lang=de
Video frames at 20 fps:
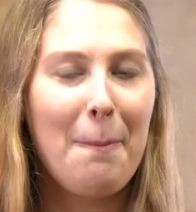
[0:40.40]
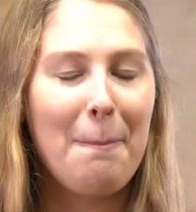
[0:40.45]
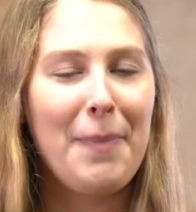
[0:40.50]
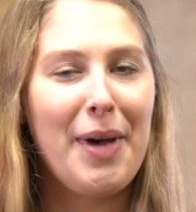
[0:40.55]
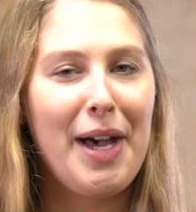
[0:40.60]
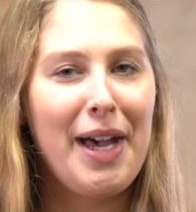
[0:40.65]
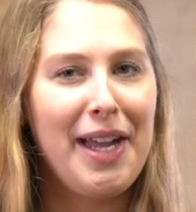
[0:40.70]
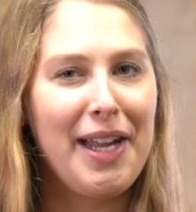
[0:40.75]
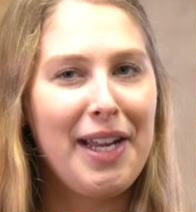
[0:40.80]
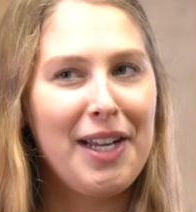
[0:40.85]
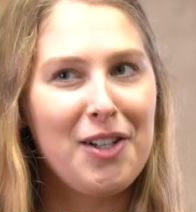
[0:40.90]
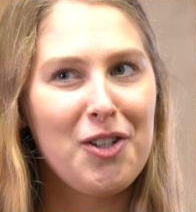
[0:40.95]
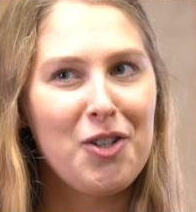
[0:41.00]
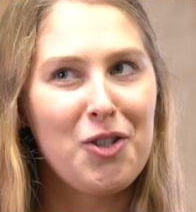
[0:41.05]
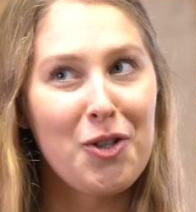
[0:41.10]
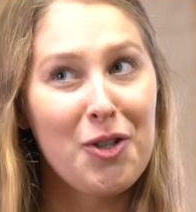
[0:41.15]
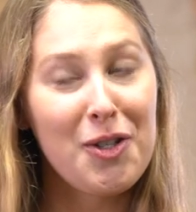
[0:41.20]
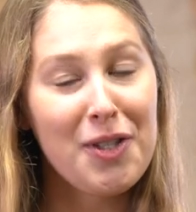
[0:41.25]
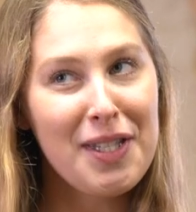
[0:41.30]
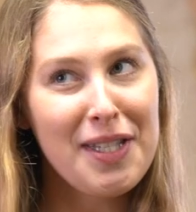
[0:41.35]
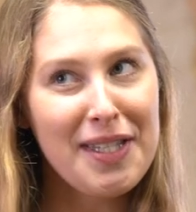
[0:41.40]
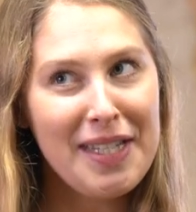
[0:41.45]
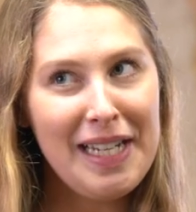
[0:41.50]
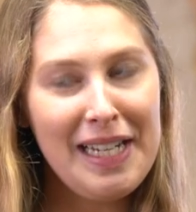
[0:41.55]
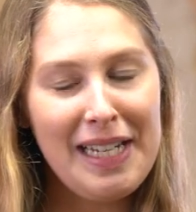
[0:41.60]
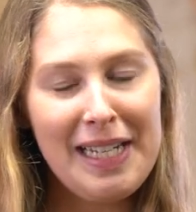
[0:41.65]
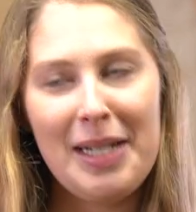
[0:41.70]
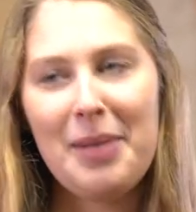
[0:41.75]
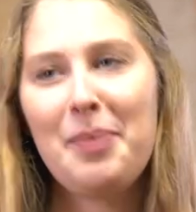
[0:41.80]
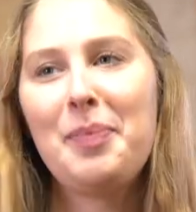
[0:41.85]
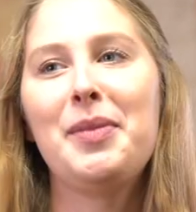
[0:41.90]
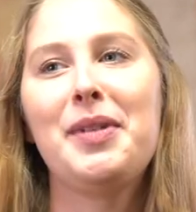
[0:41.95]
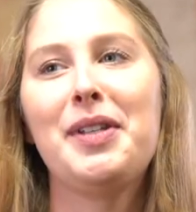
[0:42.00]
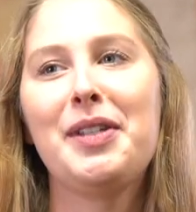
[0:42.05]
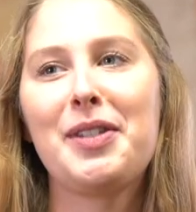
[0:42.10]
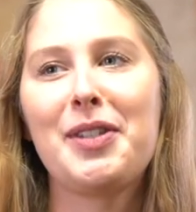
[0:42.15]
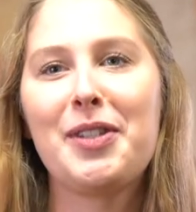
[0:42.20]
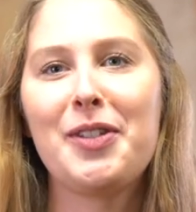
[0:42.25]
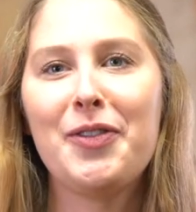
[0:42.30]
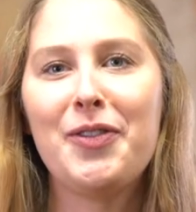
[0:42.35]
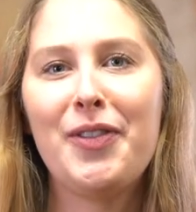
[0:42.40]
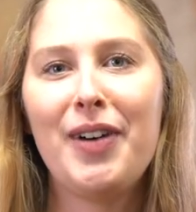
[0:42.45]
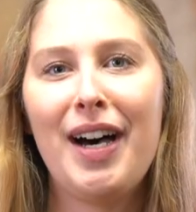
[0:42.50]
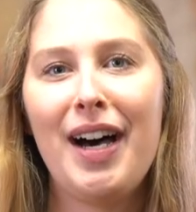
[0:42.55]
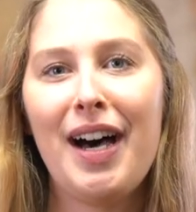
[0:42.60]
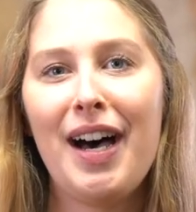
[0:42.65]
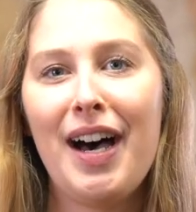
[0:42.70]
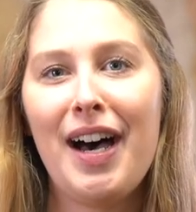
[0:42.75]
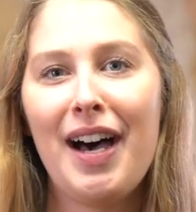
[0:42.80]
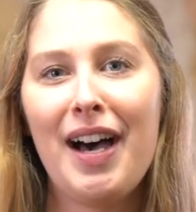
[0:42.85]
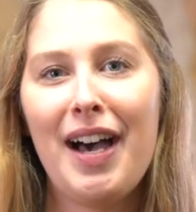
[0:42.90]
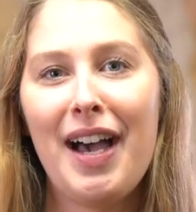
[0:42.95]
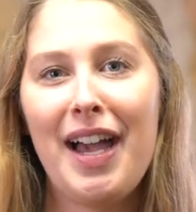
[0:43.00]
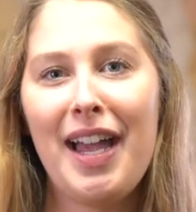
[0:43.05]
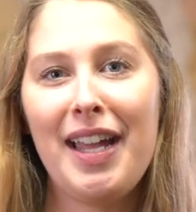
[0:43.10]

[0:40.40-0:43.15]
Mein schönstes Erlebnis war